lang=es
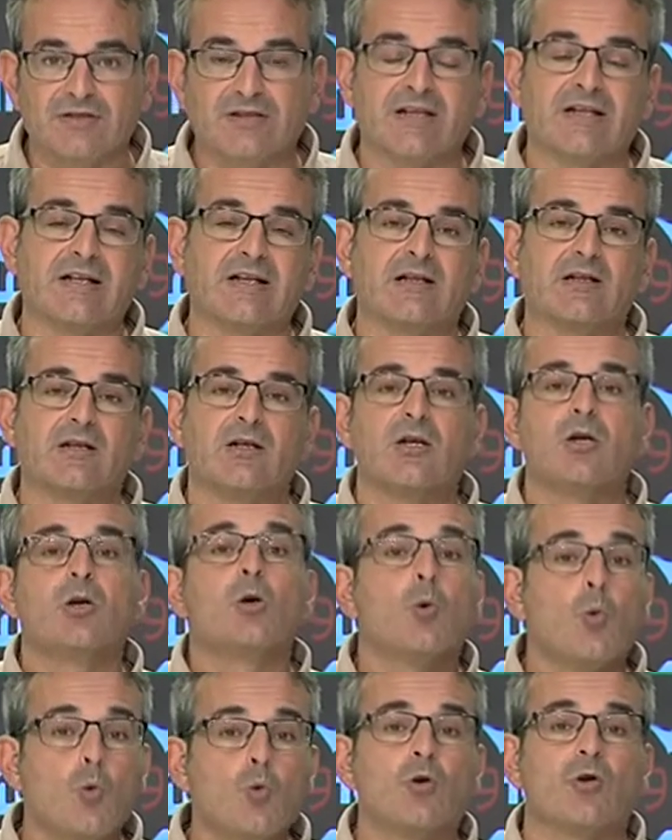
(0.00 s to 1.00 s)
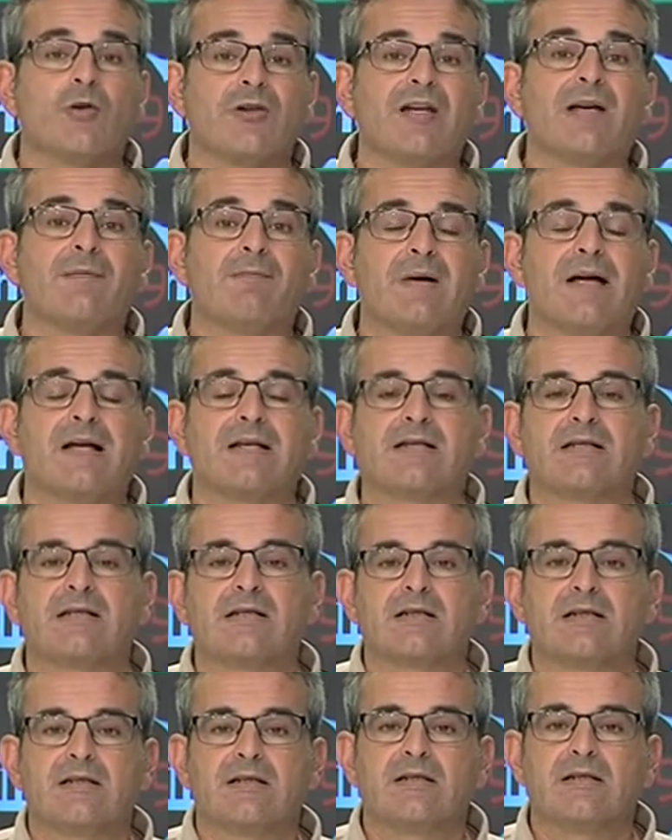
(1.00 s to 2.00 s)
tienen unos días más
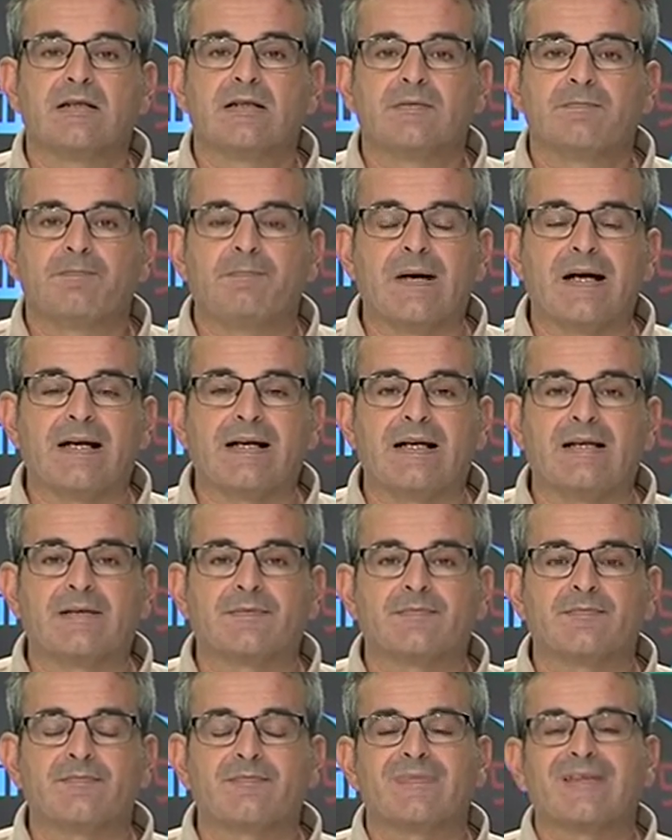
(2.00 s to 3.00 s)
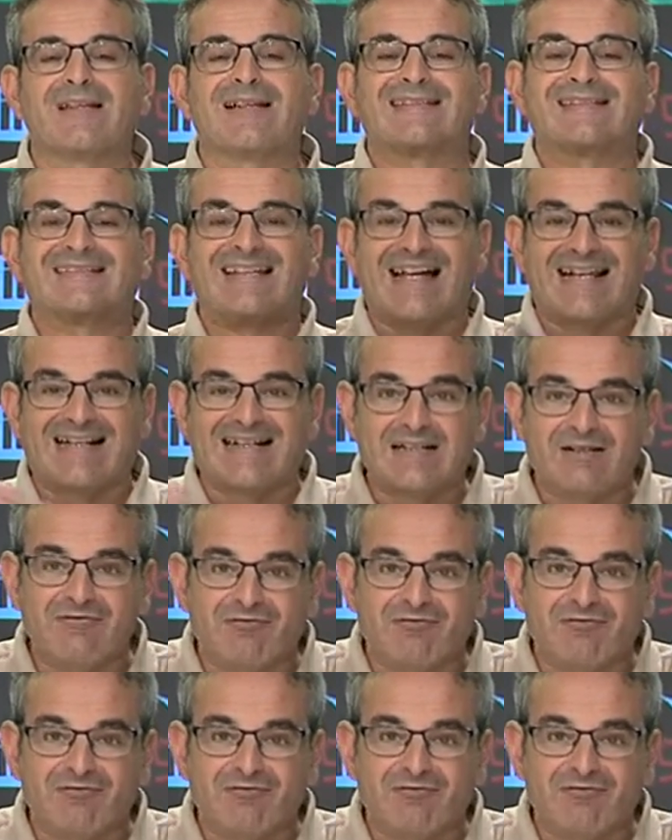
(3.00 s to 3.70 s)
para darle